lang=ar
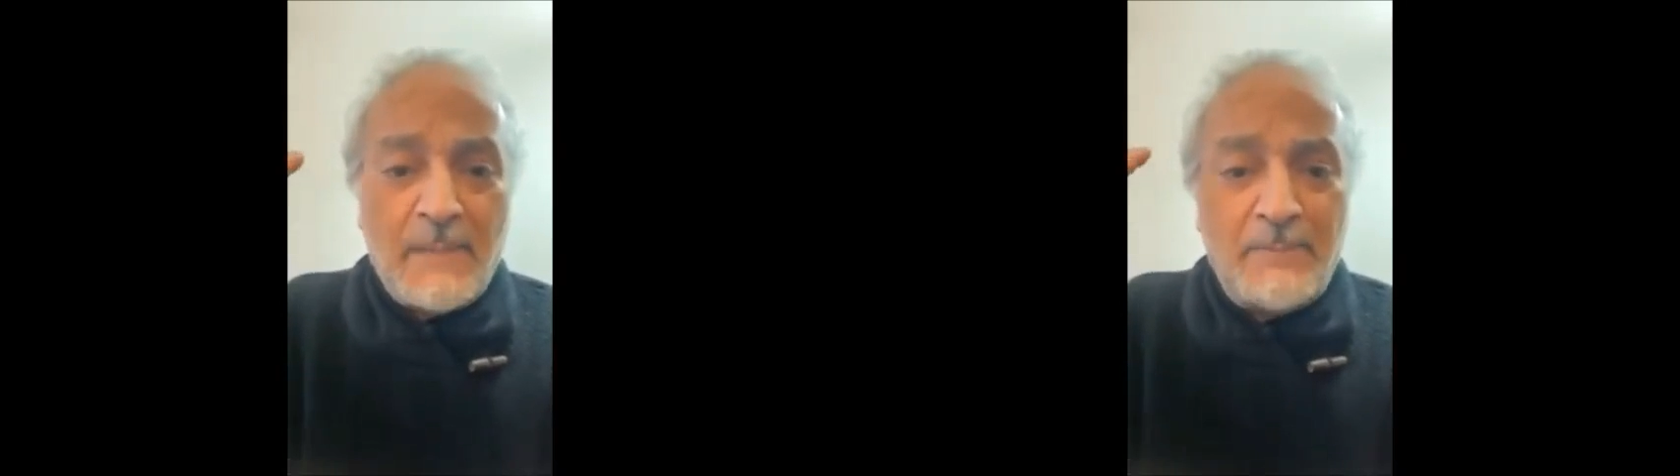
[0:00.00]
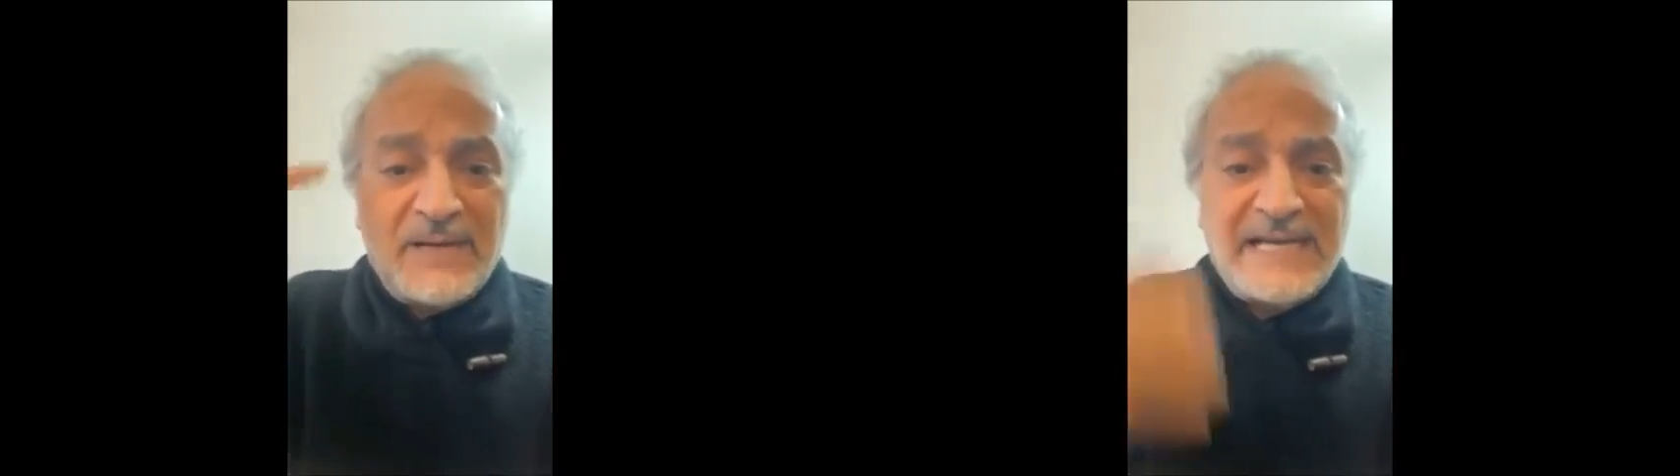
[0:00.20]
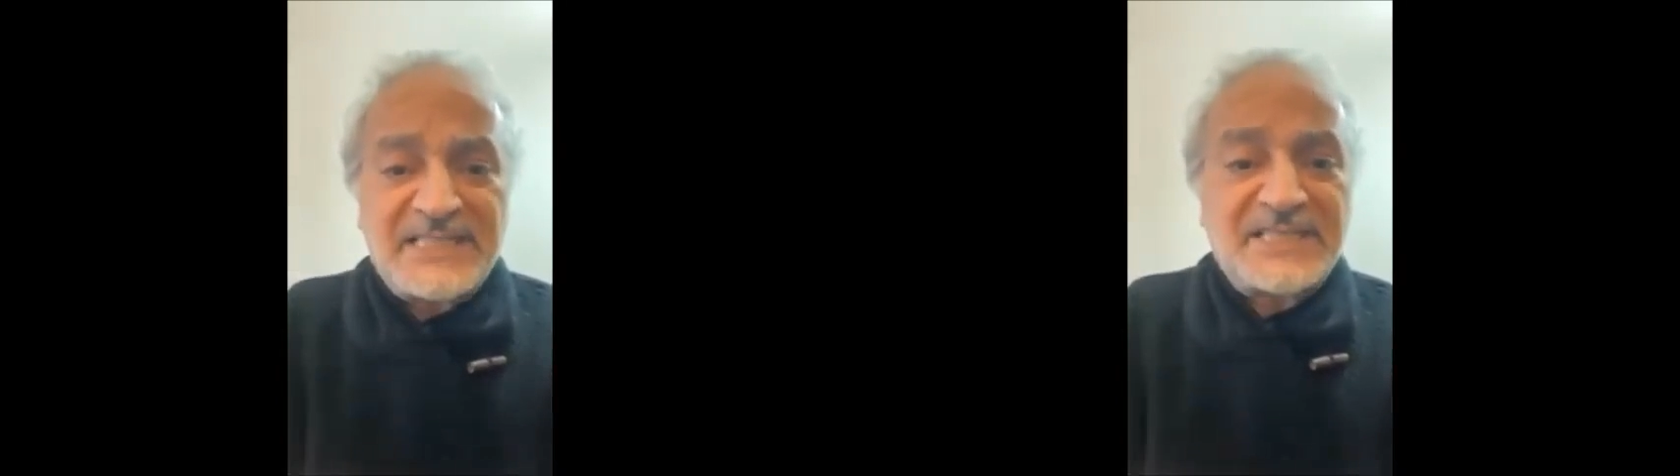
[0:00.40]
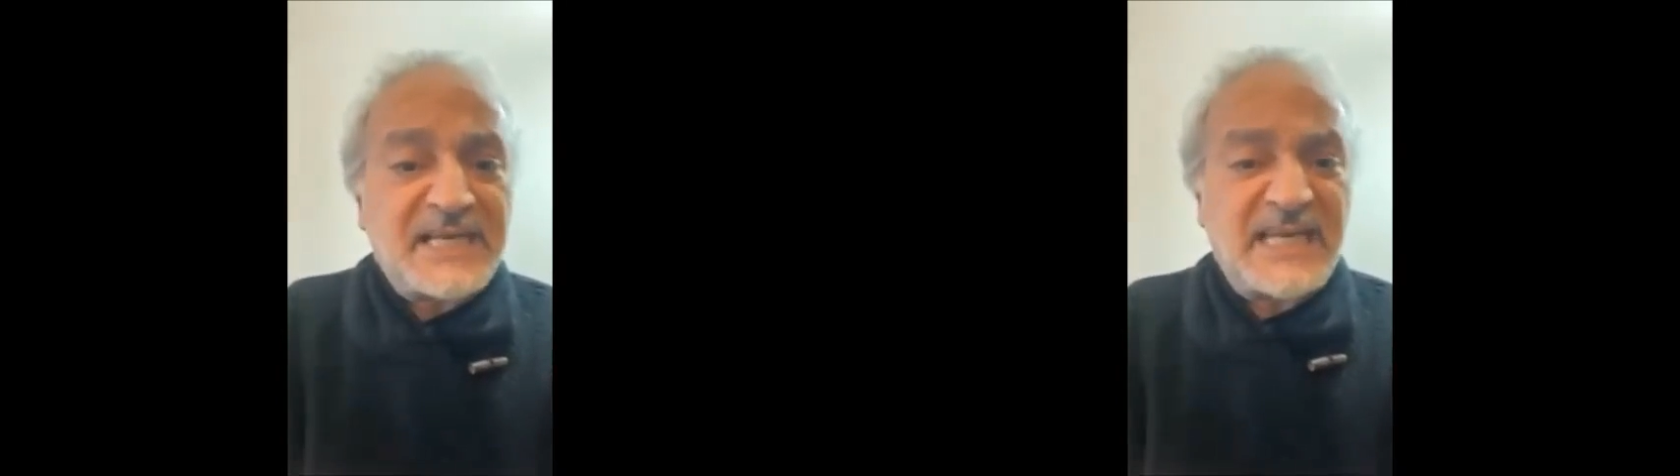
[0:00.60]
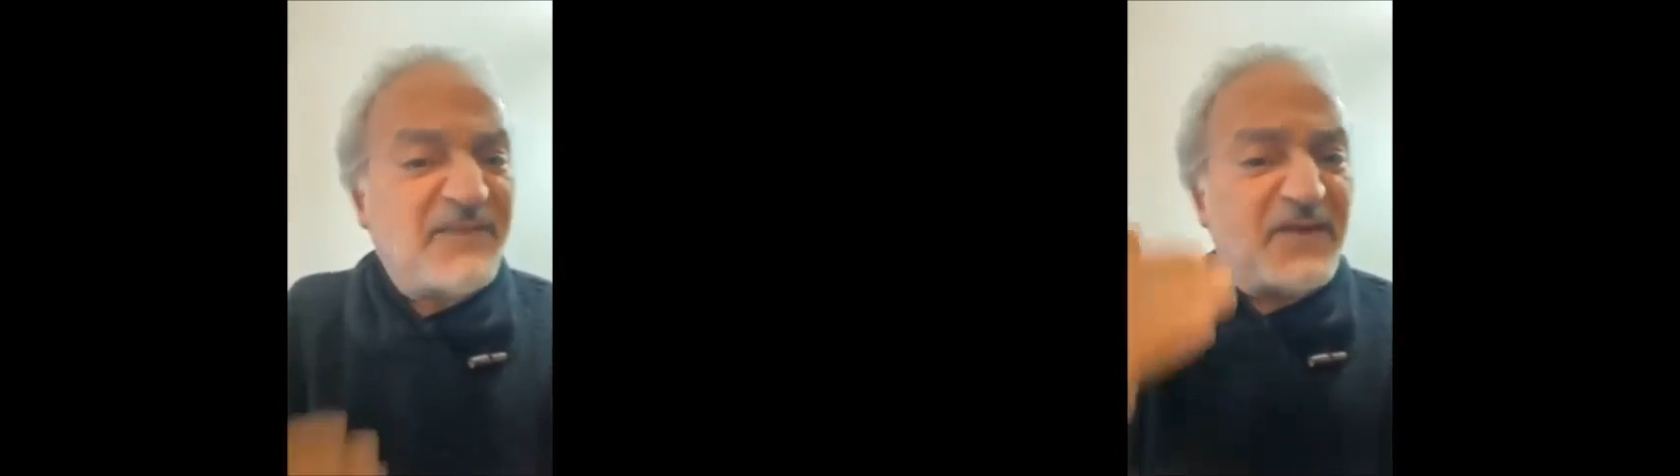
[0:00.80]
ضرب
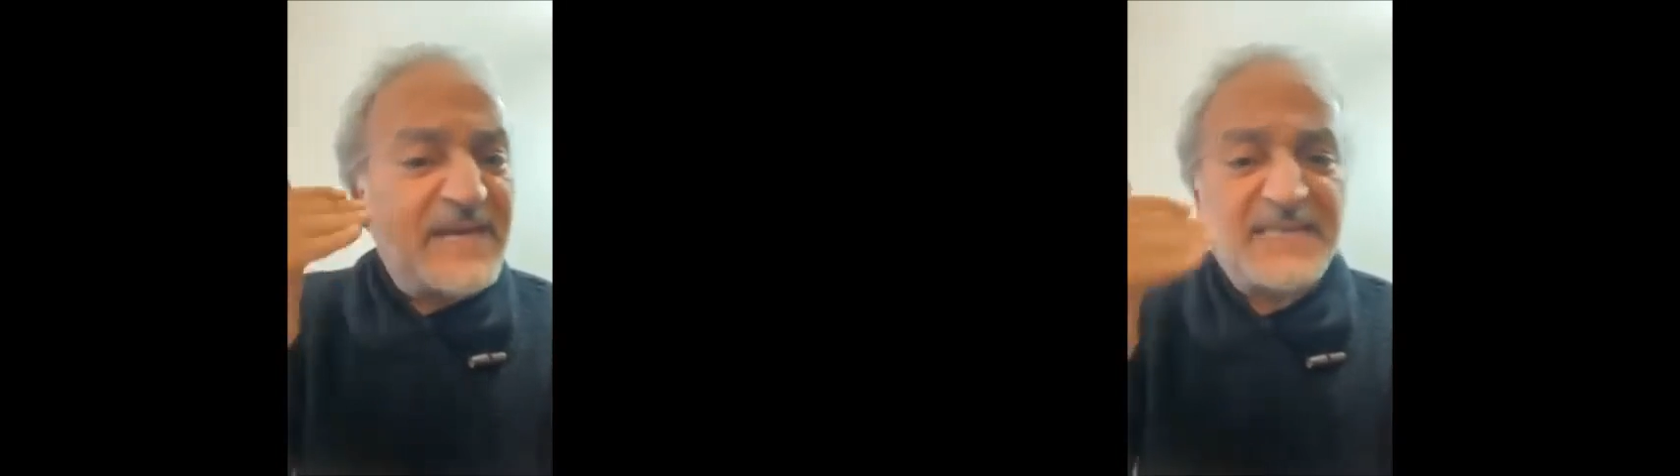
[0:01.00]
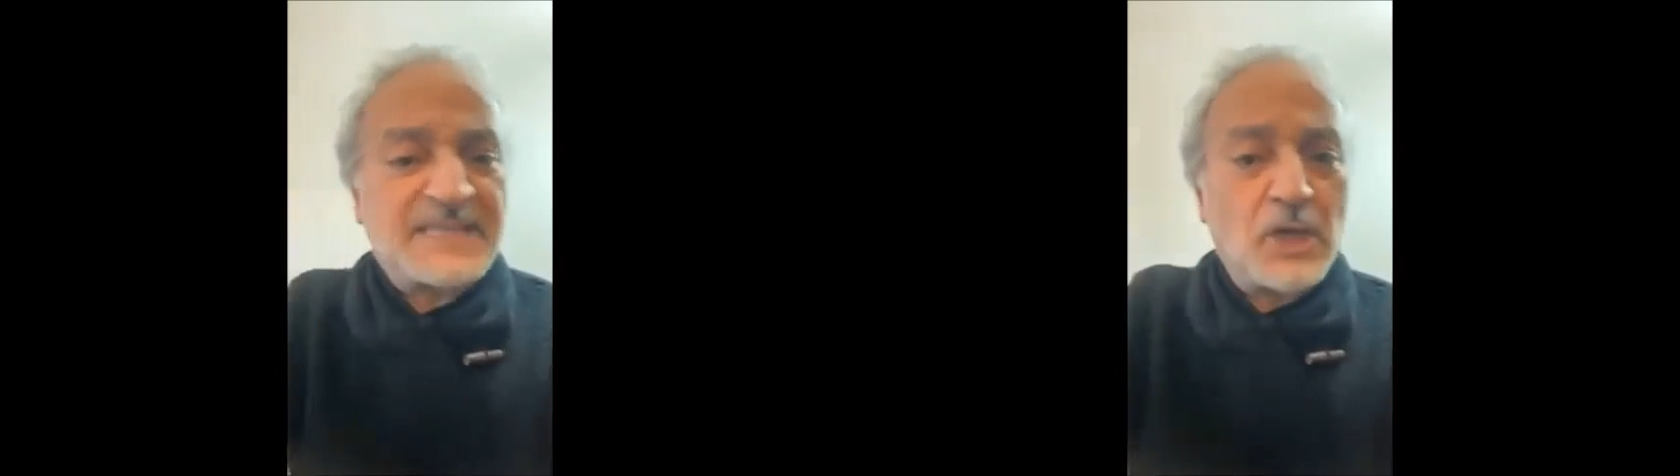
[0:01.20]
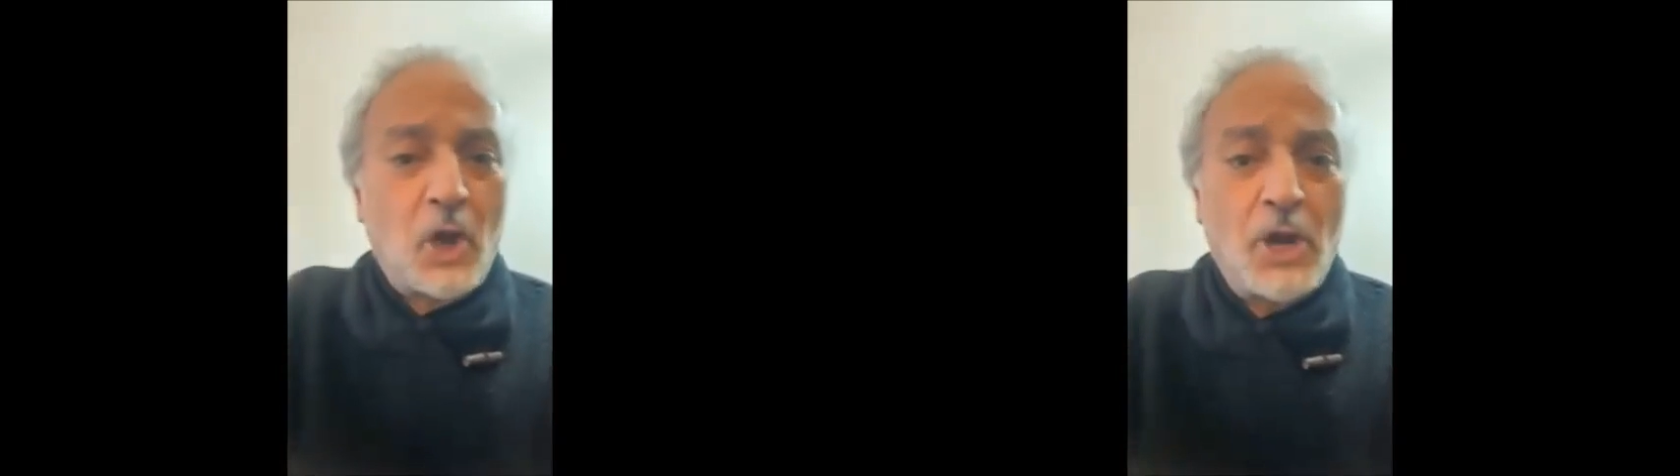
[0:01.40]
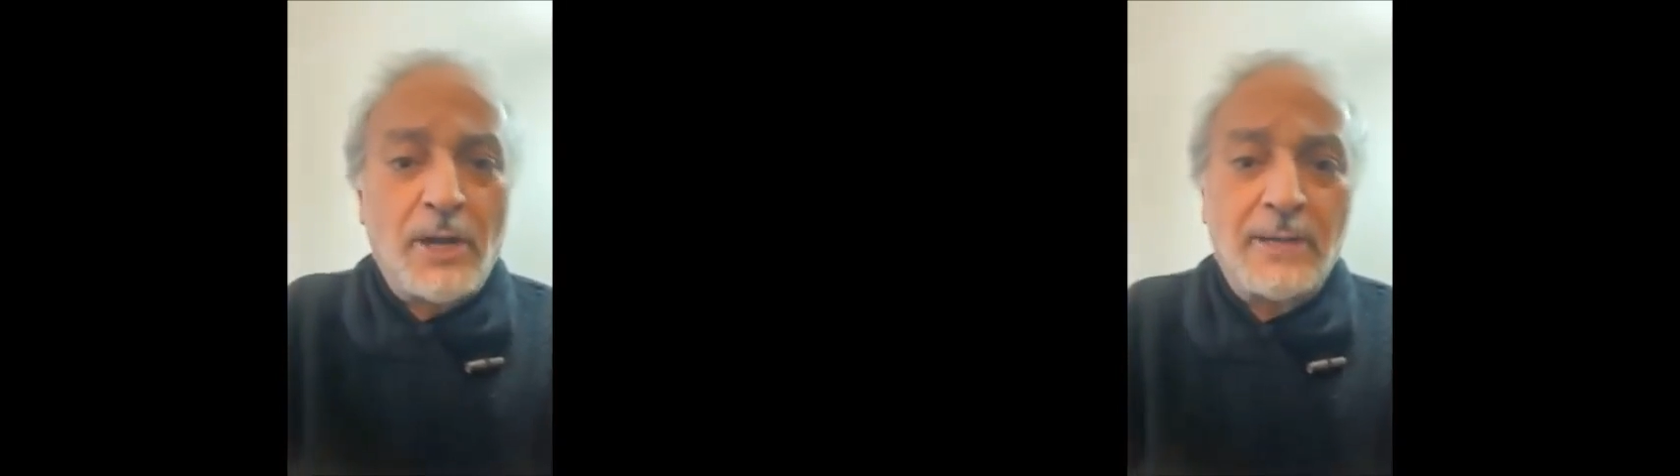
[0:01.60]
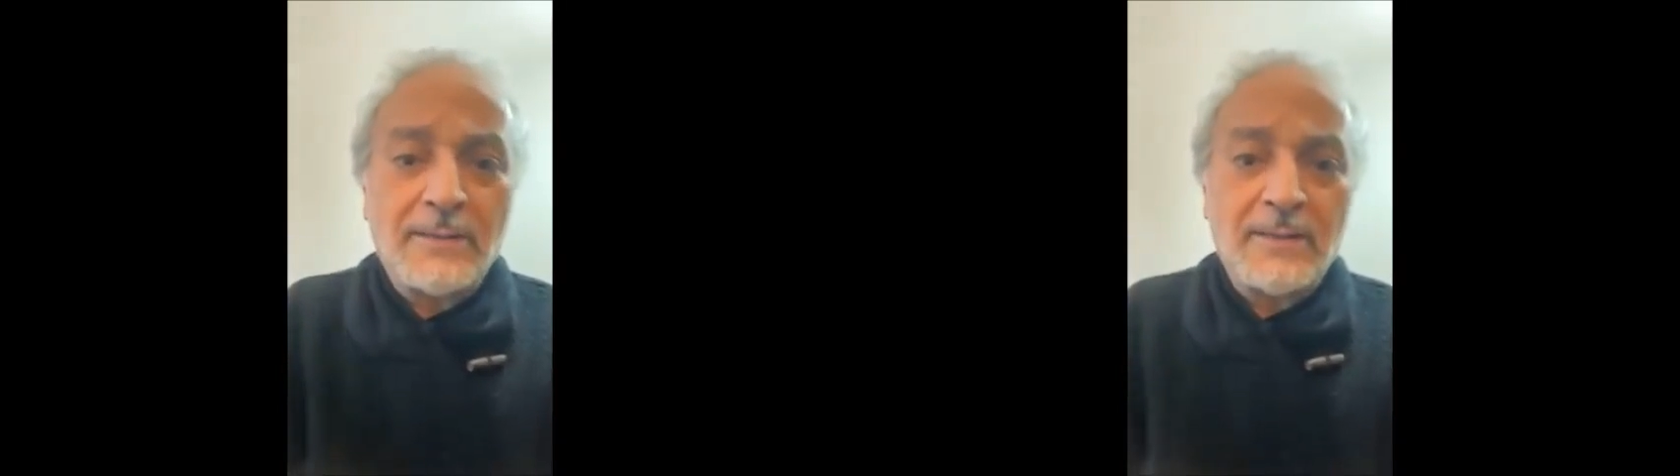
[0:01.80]
بالرش كيف الناس
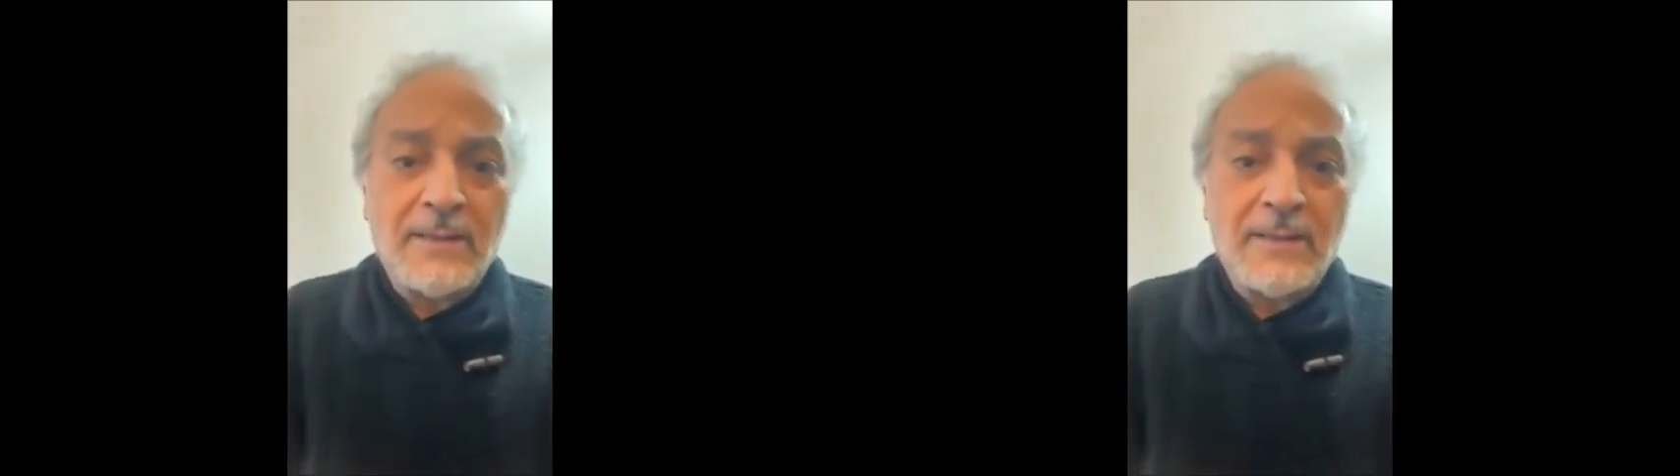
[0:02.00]
الكل